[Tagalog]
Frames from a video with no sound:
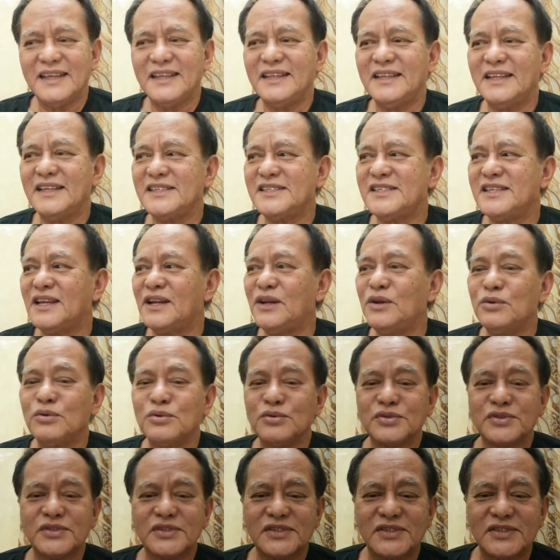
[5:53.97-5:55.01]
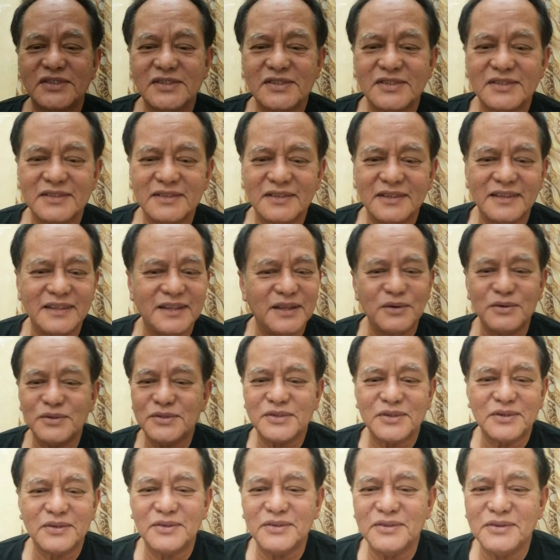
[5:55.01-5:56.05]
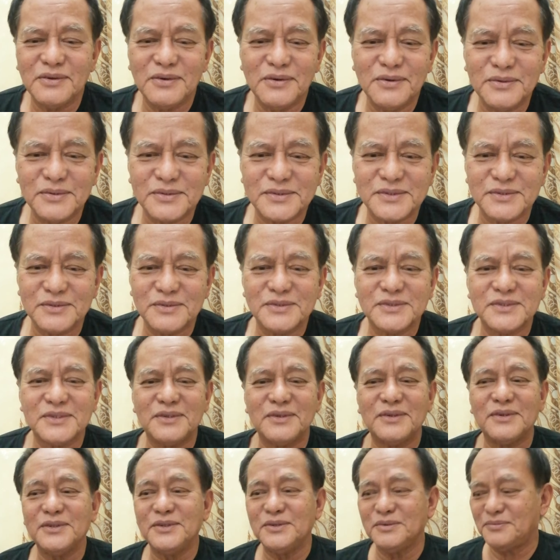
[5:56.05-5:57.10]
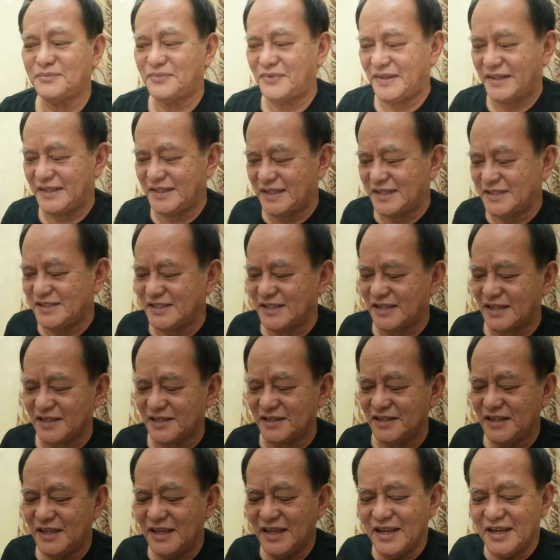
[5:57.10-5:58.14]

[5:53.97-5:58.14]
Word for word: hindi siya loose. Hindi uso noon yung loose, uso noon yung fitted siya.